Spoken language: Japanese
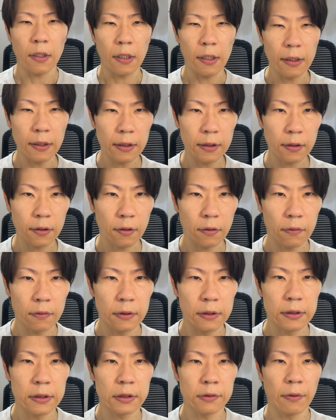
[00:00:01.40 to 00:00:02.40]
はい、こ
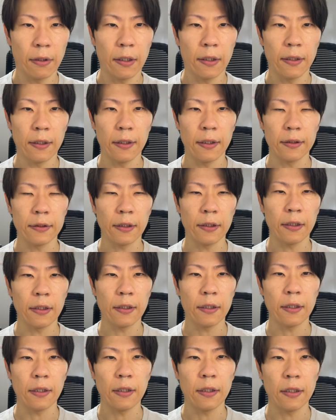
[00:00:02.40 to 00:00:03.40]
んにちは。えー、田
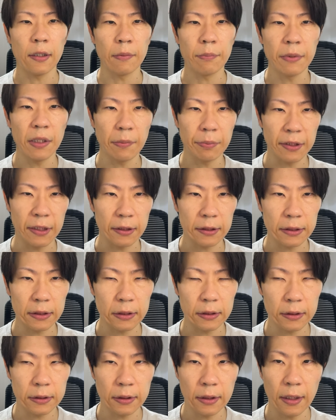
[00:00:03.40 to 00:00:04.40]
中みやびで
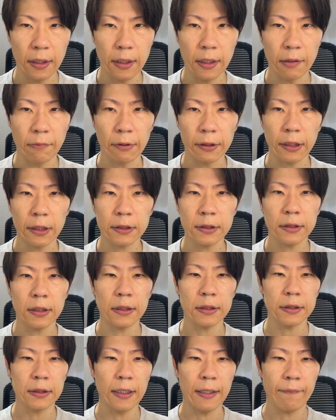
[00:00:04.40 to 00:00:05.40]
す、えー、私で
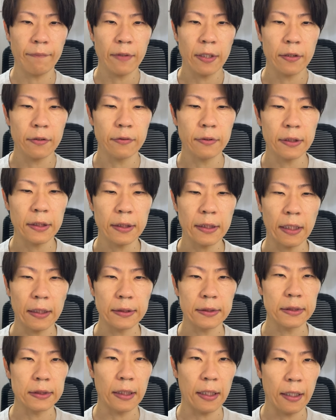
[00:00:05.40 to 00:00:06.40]
すね、
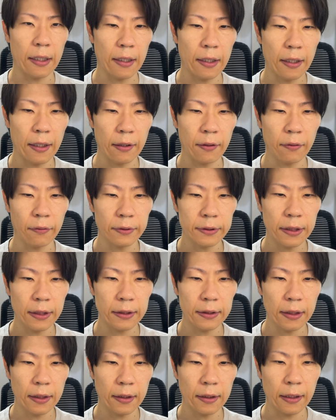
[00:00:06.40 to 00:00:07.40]
フリーランスで、えー、構成
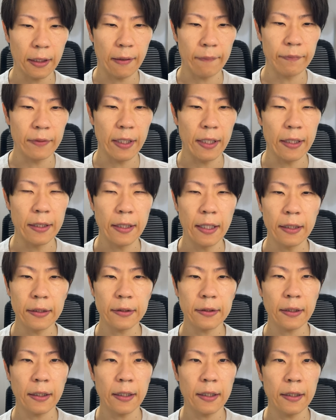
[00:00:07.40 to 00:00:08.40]
作家、え
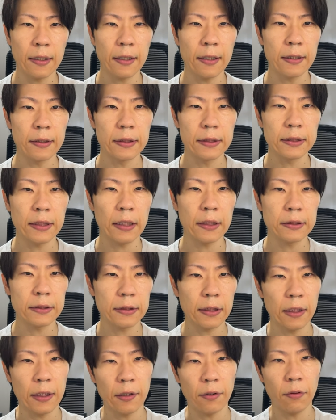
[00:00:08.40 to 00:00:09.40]
ライター、
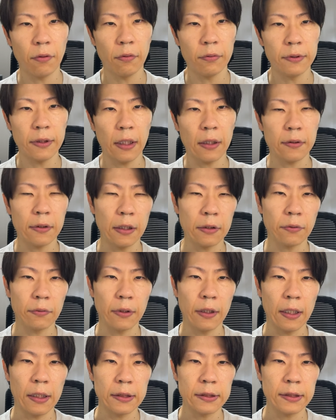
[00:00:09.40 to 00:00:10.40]
リサーチャー、翻訳などを
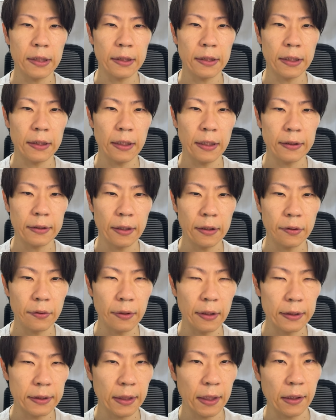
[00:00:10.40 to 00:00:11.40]
やらせていただいてる
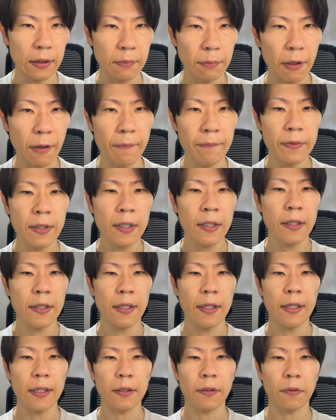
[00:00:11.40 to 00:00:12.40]
んですけれども、
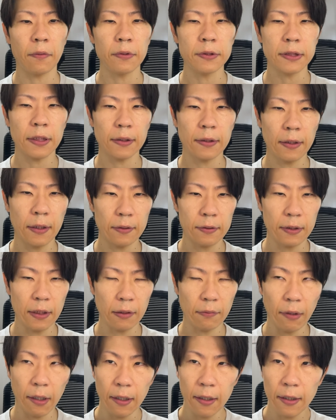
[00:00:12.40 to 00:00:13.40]
えこのチャンネル
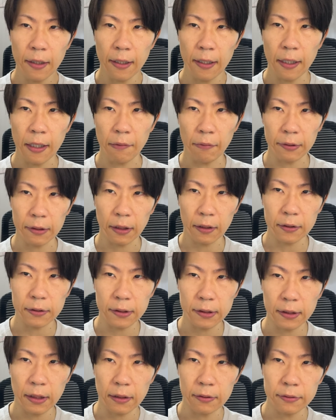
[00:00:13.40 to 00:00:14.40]
では、え
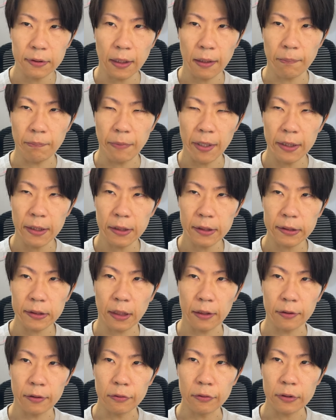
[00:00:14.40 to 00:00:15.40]
私が普段目にし
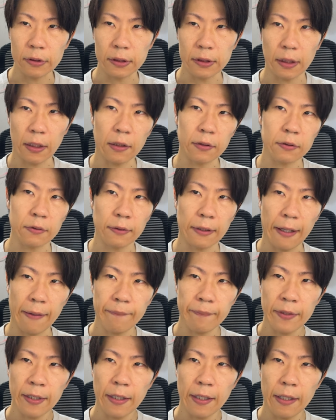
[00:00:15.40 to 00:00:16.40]
たニュースであると
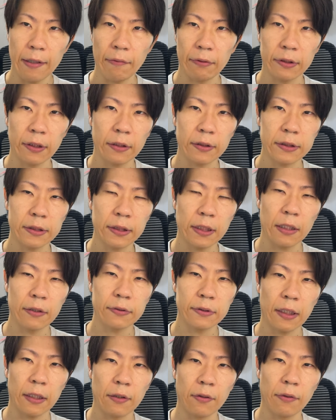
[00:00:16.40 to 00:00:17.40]
か、私が
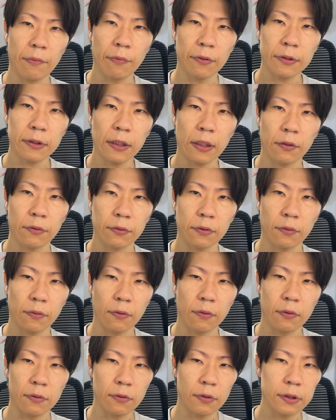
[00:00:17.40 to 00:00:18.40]
普段思ったこと
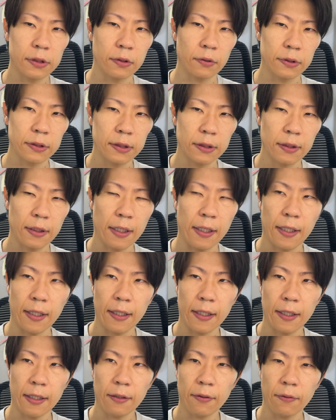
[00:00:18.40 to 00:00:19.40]
をどしどし、
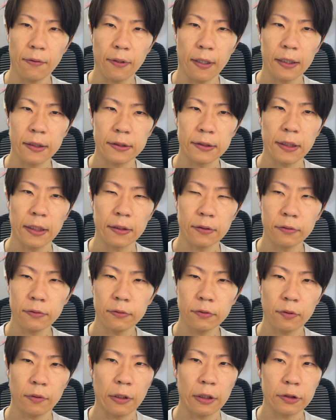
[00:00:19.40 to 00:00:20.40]
え公開していく
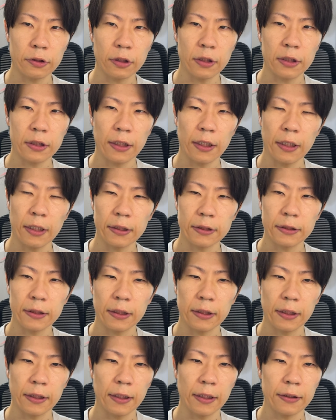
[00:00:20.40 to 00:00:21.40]
というような趣旨でやらせて
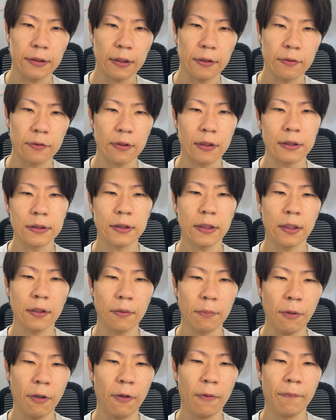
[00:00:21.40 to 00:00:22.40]
いただいてるんですけれ
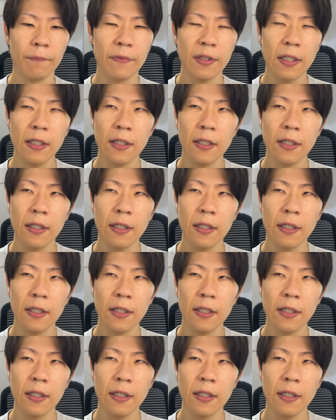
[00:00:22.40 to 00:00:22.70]
ども、